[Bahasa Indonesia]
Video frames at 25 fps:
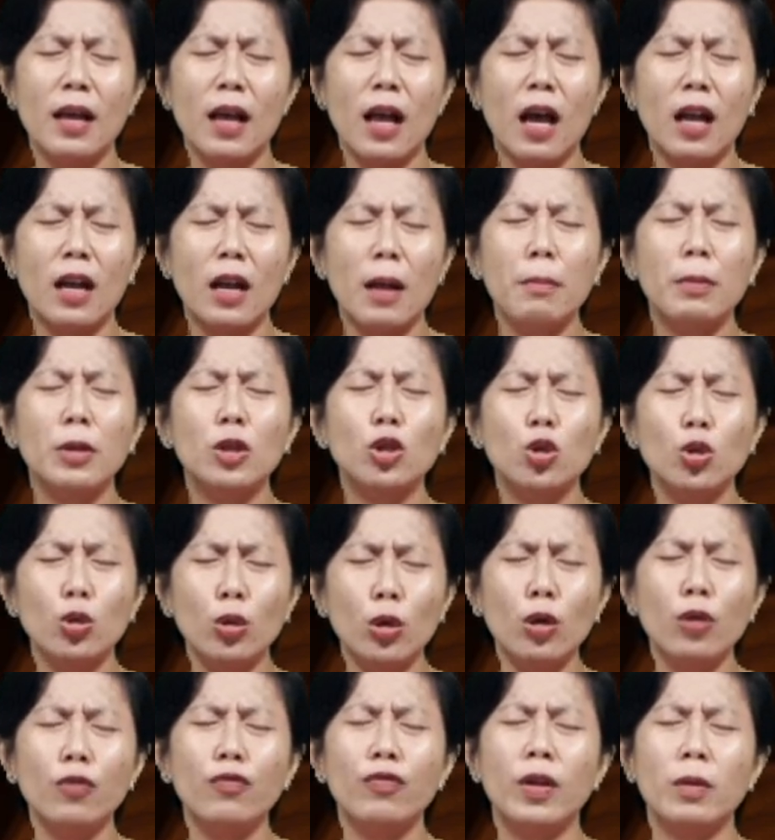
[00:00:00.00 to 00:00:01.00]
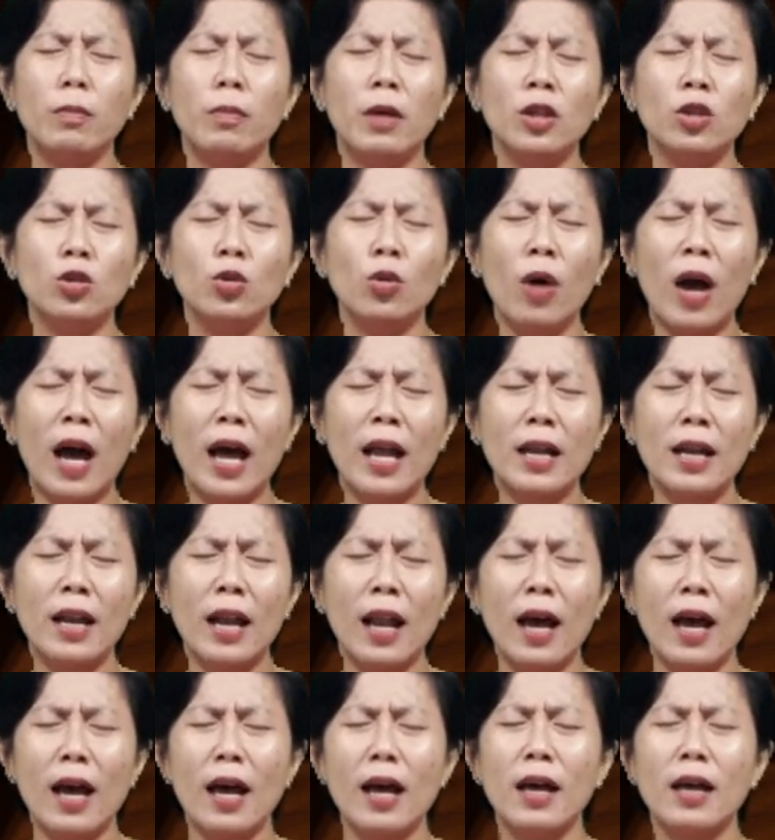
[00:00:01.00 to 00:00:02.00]
Karena betul firman
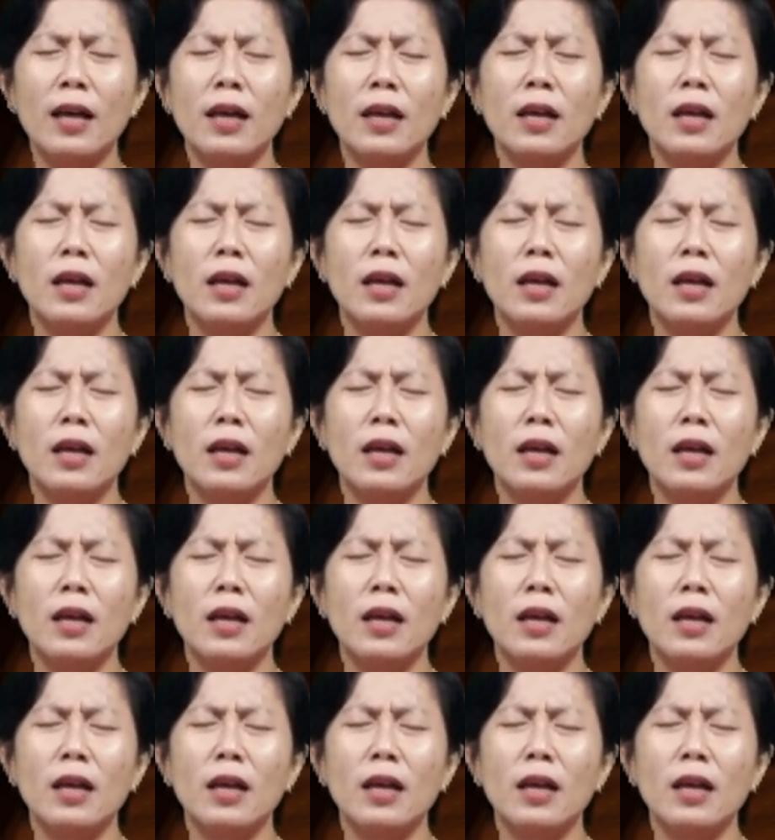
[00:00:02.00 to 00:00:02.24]
Tuhanlah